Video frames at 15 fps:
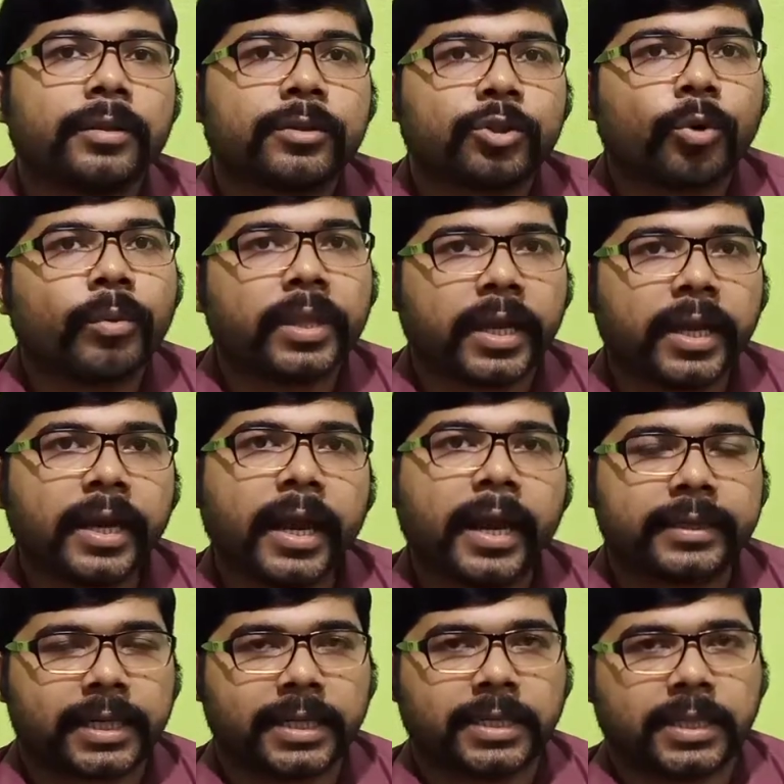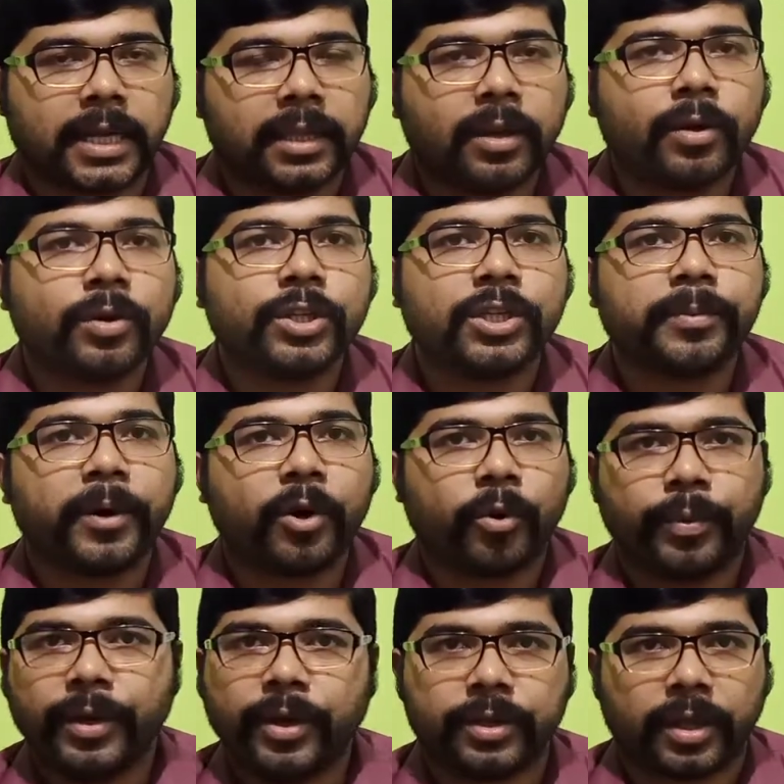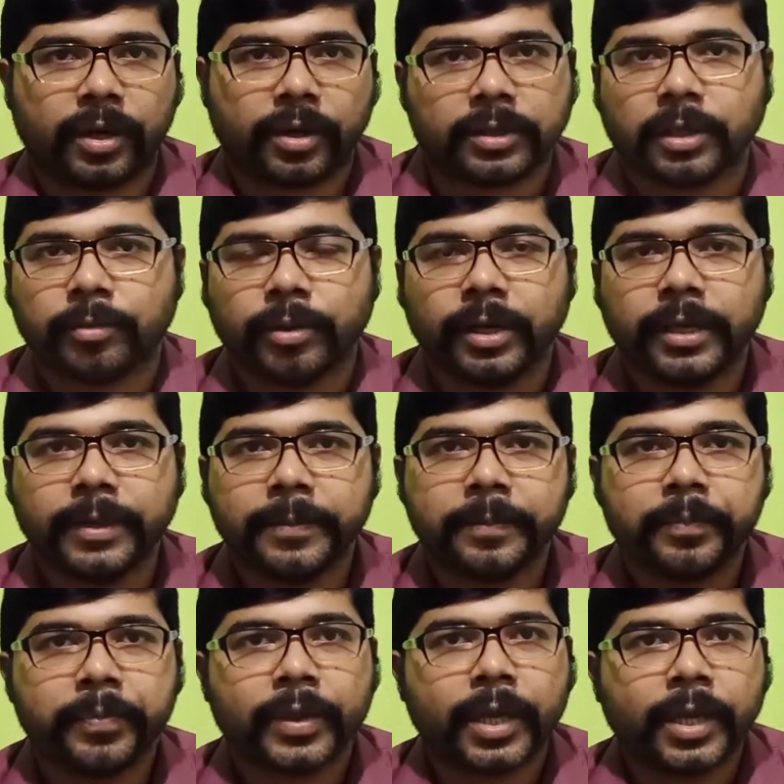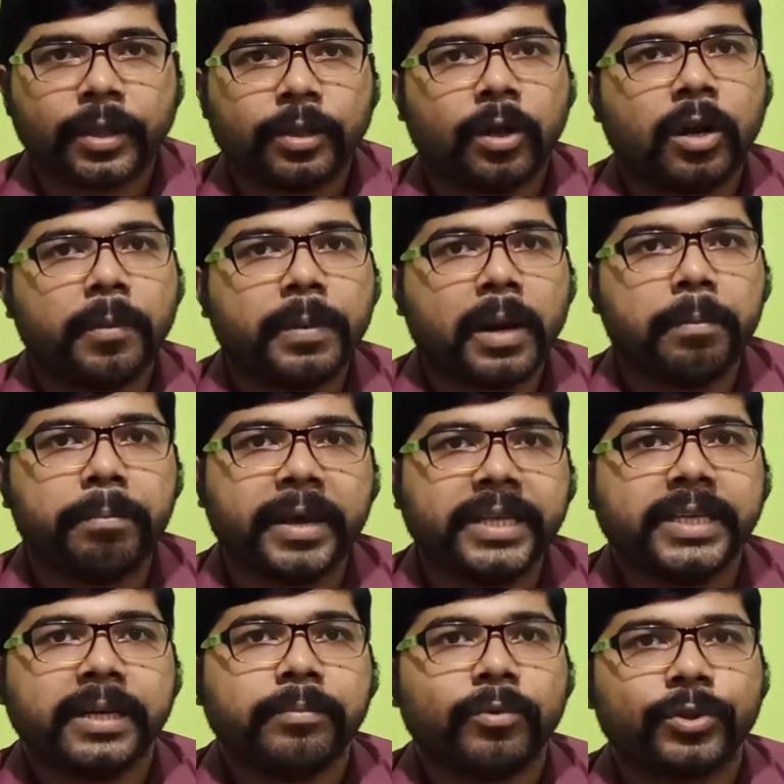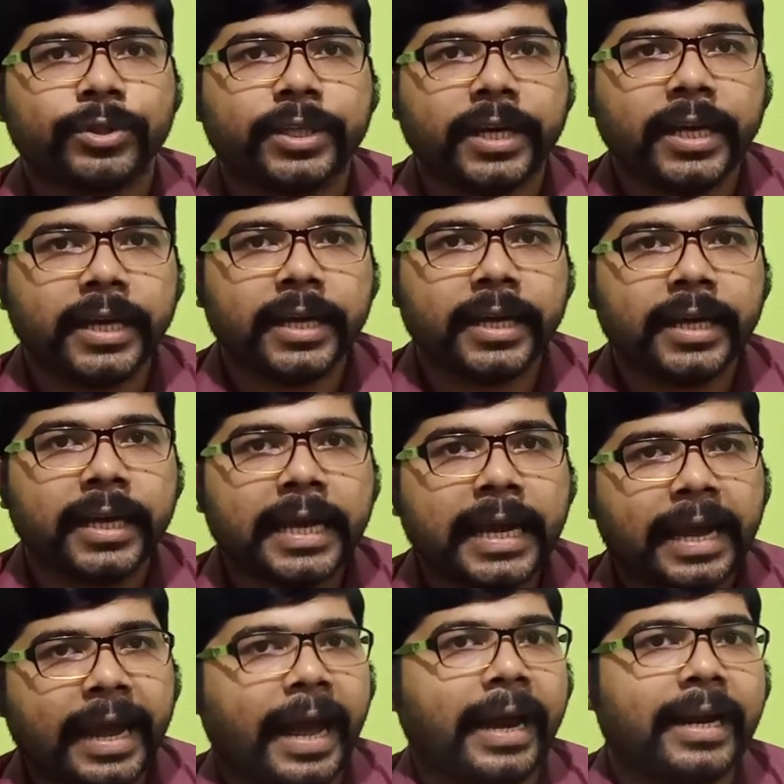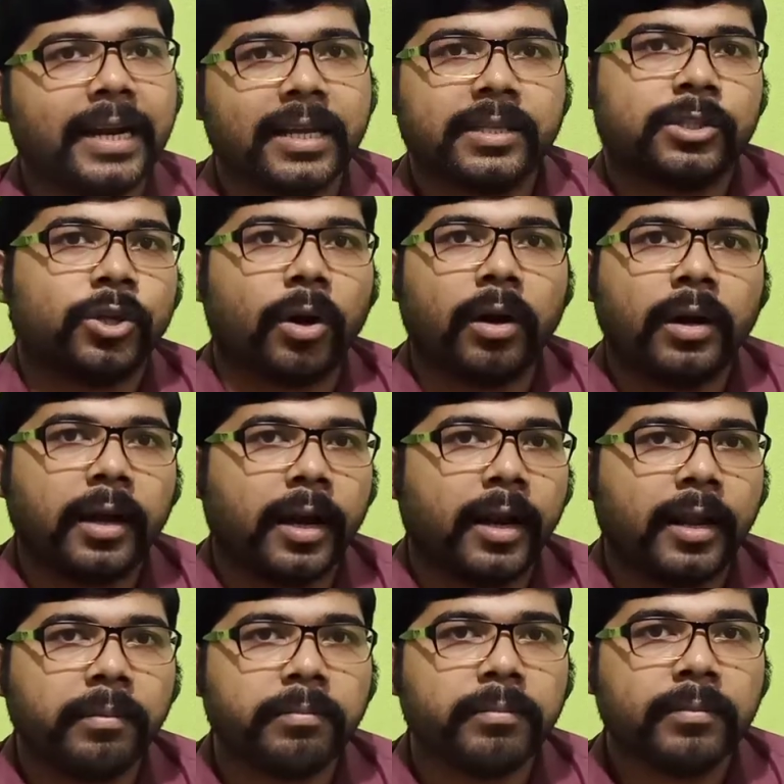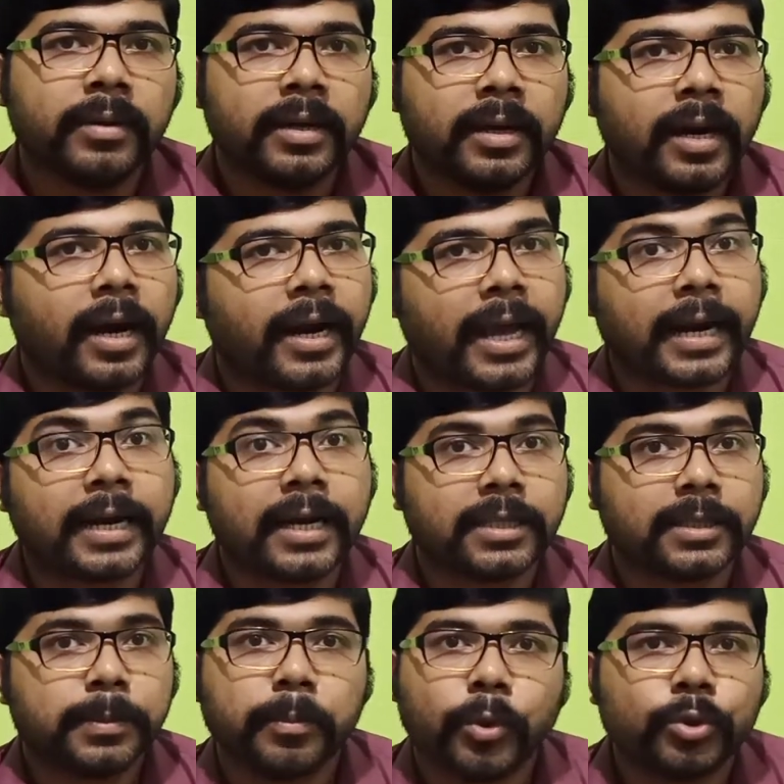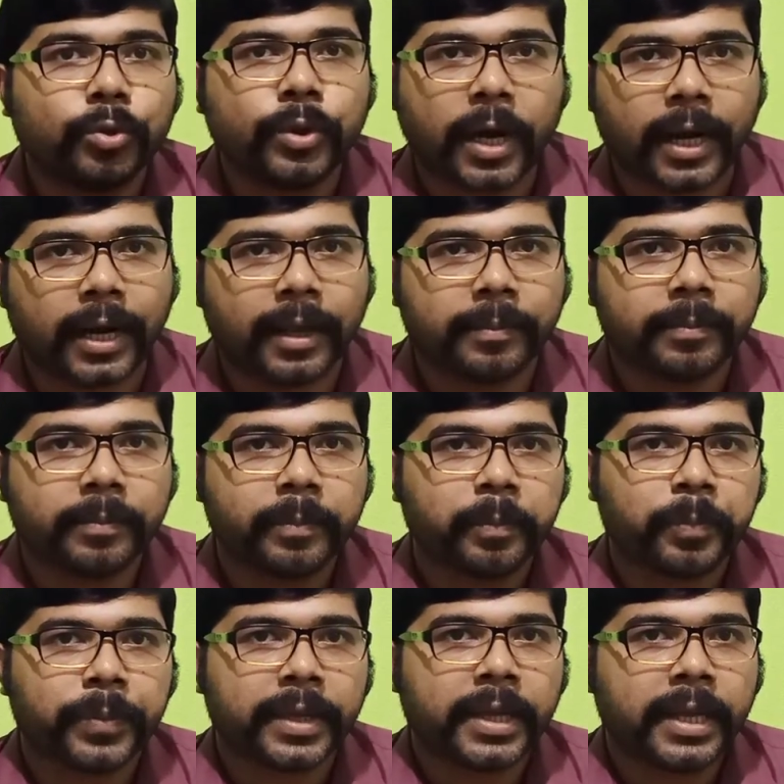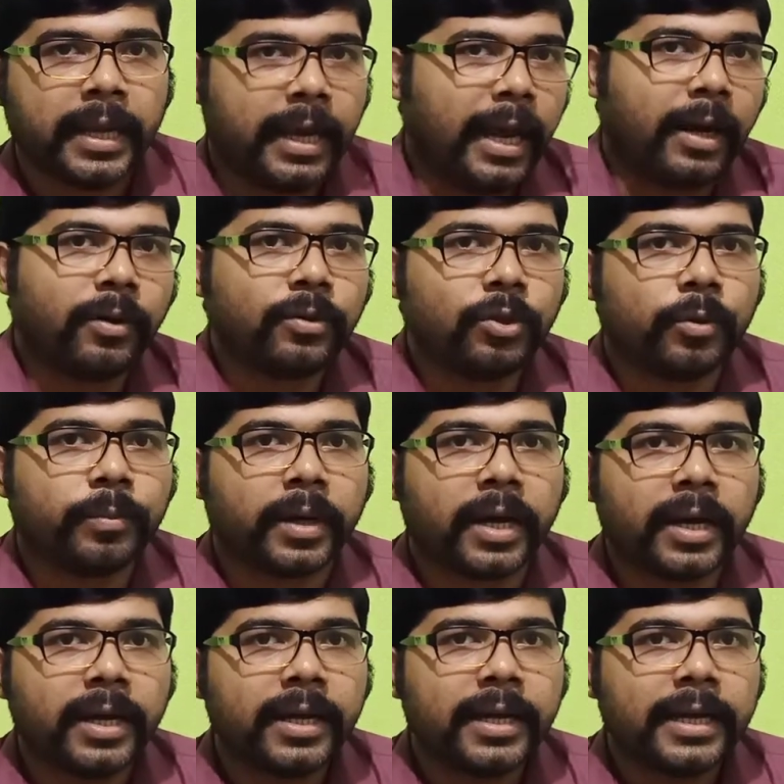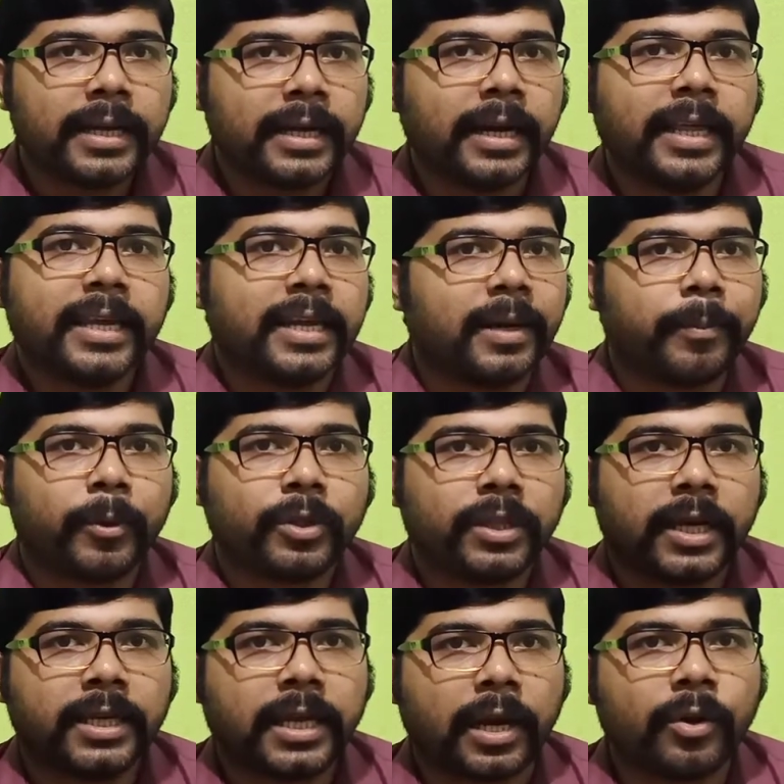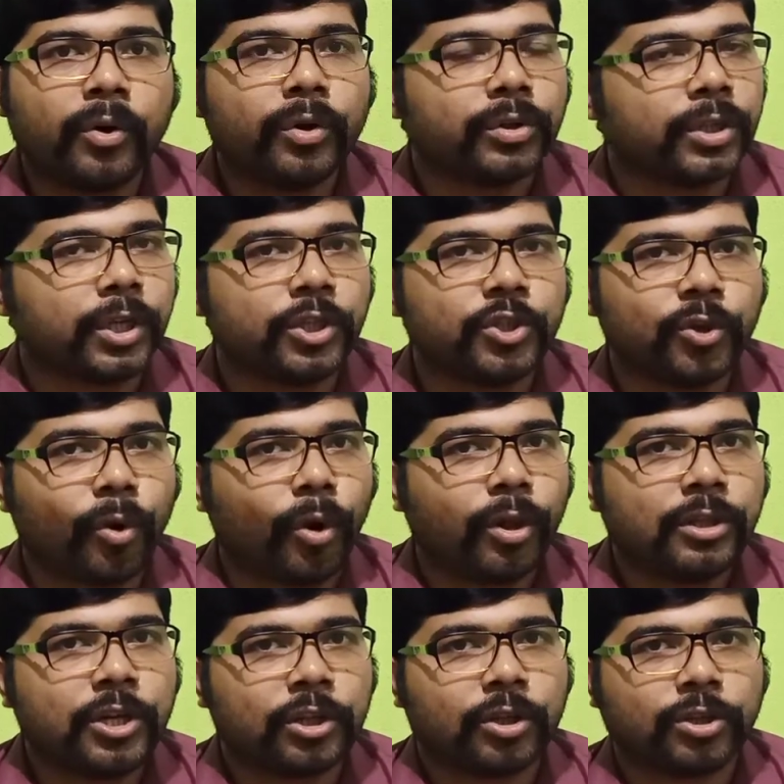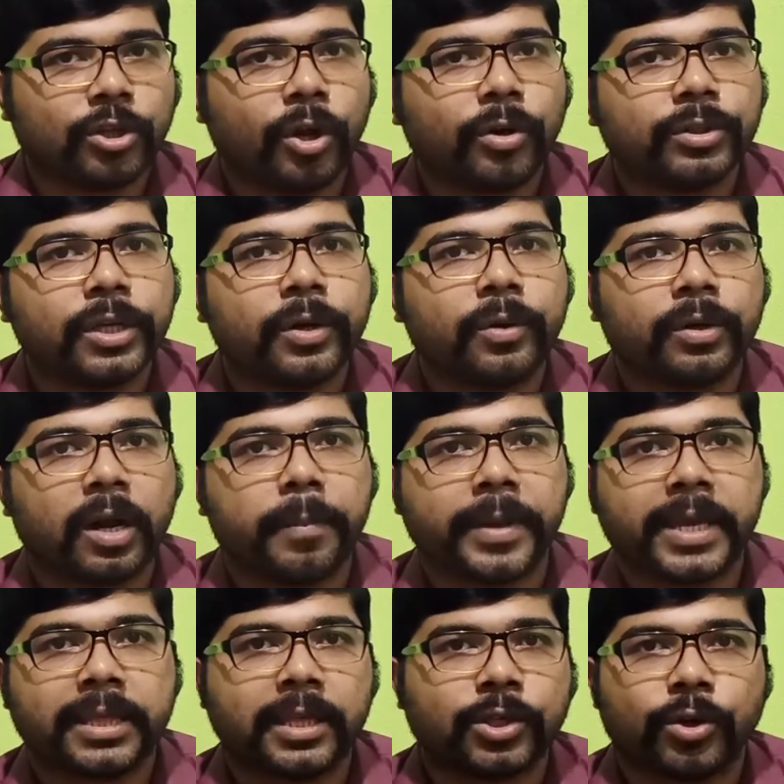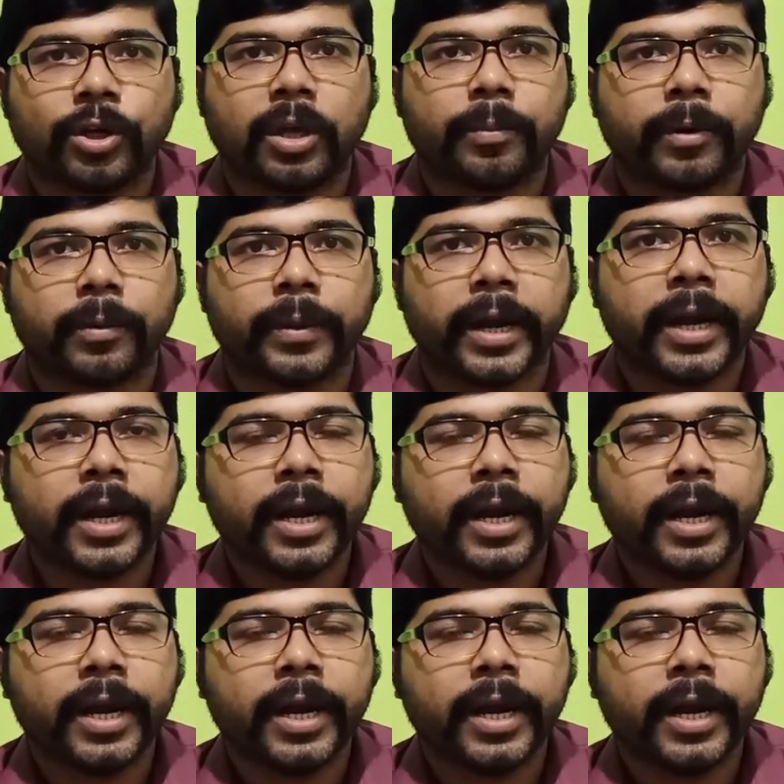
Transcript: তোমাদের একটা সাধারণ জীবনের অভিজ্ঞতার কথা বলি ধরো আমরা মেঝের মধ্যে এক গ্লাস জল ঢাললাম আর এক গ্লাস মধু ঢাললাম এখন তোমরা নিজেরা প্রত্যেকে জানো যে জল যত সহজে গোটা মেঝেতে ছড়িয়ে পড়বে